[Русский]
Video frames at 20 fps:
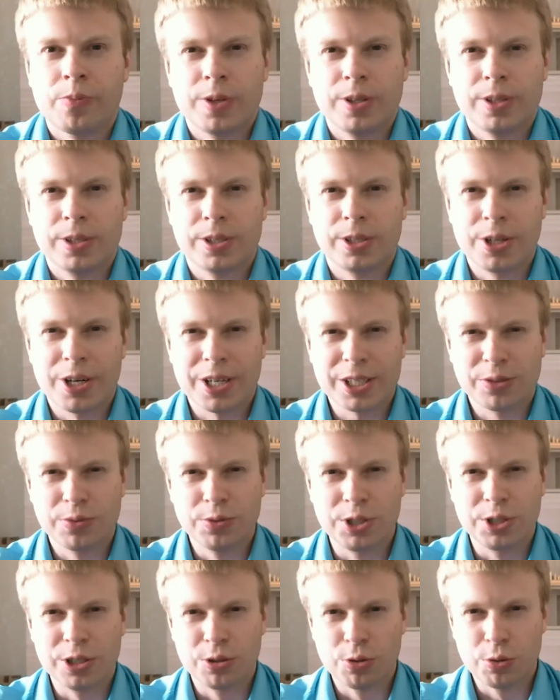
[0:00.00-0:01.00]

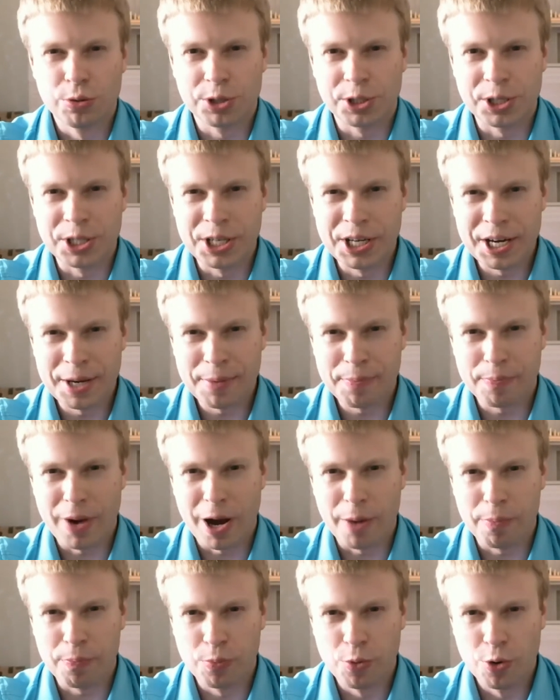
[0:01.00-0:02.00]
Здравствуйте, друзья!
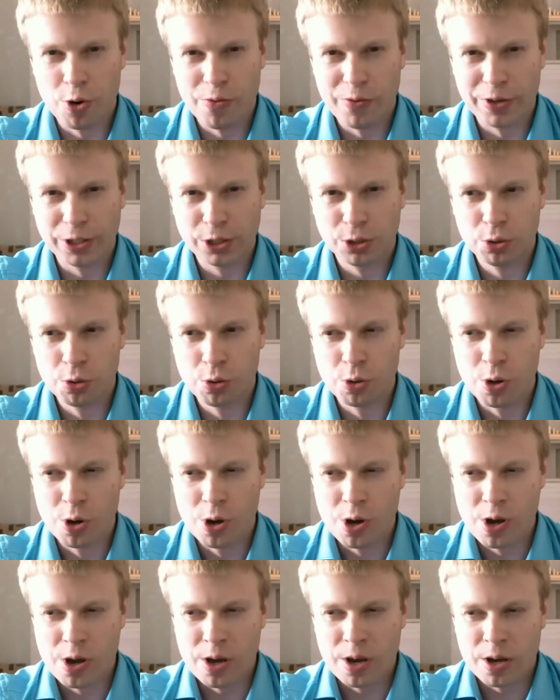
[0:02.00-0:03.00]
По поводу
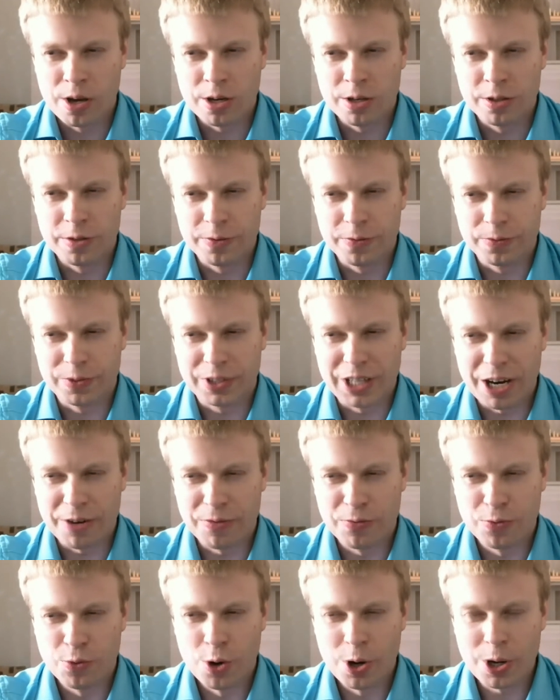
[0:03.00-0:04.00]

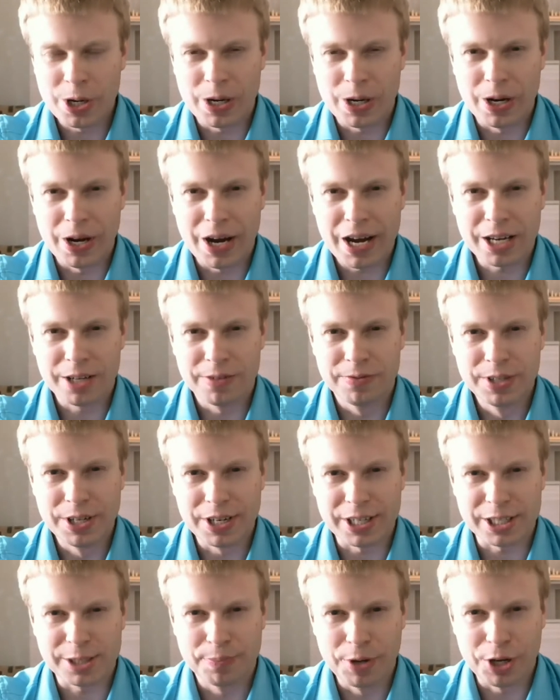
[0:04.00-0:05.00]
того, как вы
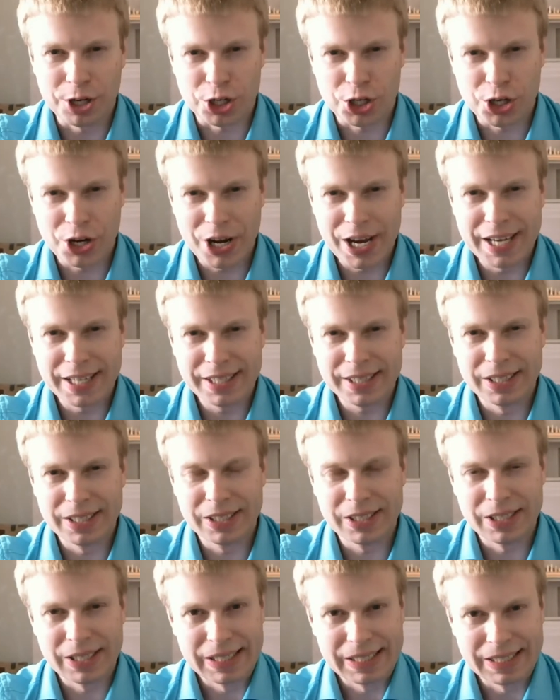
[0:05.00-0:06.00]

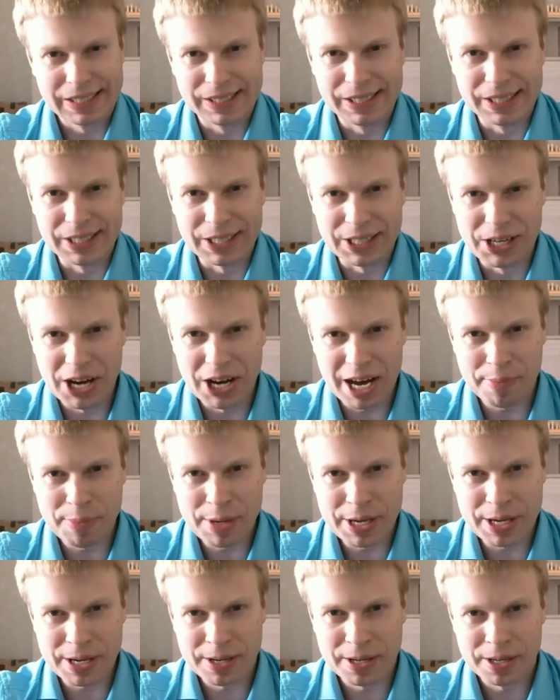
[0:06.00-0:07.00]
распоряжаетесь
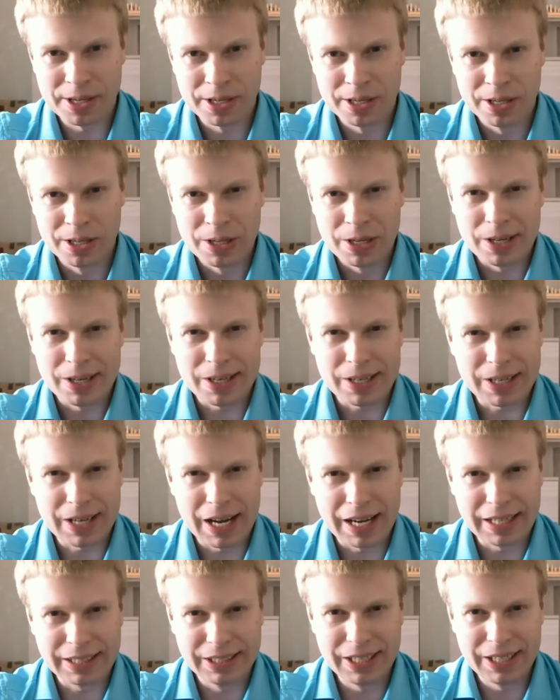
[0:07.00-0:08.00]
деньгами,
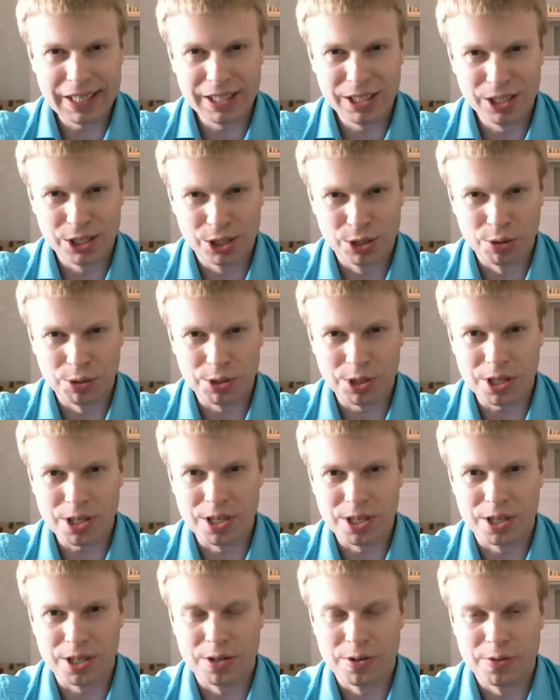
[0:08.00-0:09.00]
когда несете
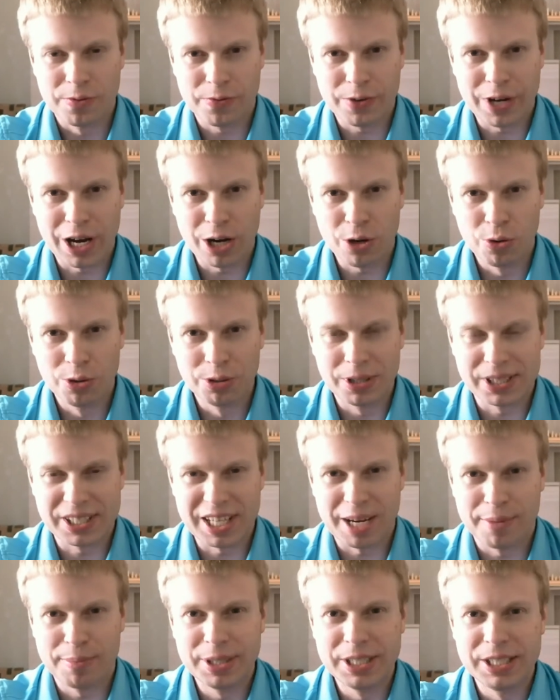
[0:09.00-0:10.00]
их в какой-то
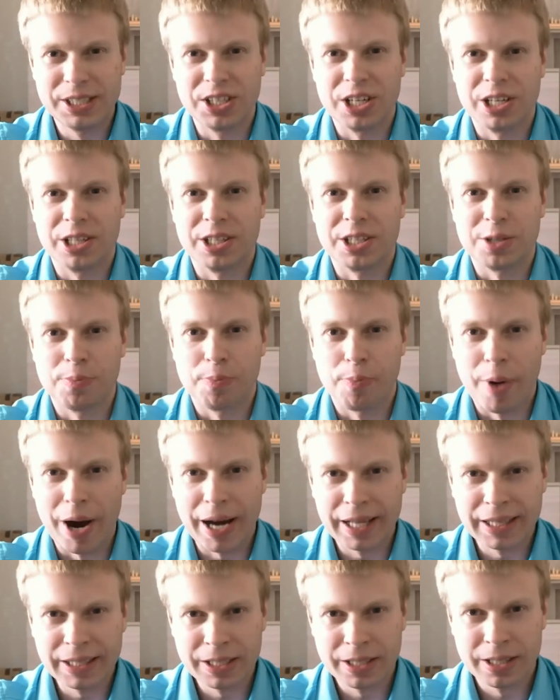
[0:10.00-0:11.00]
сомнительный
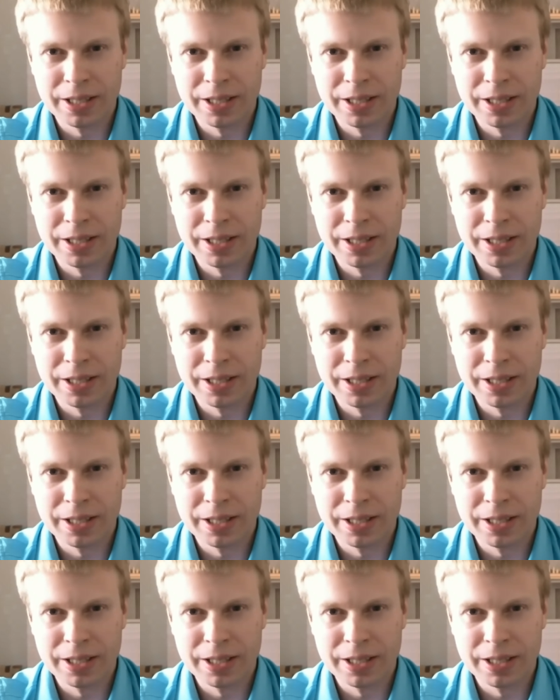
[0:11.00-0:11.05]
банк,